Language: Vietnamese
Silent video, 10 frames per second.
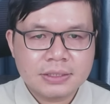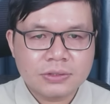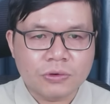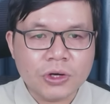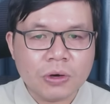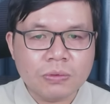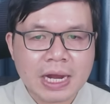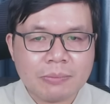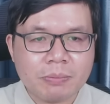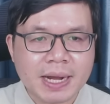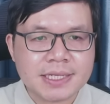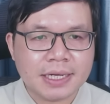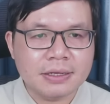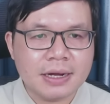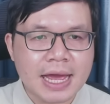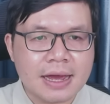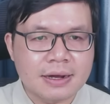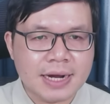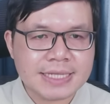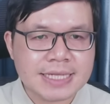Cuối cùng là một mặt trận nữa là
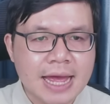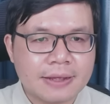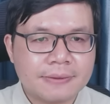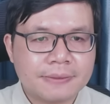ở Gaza.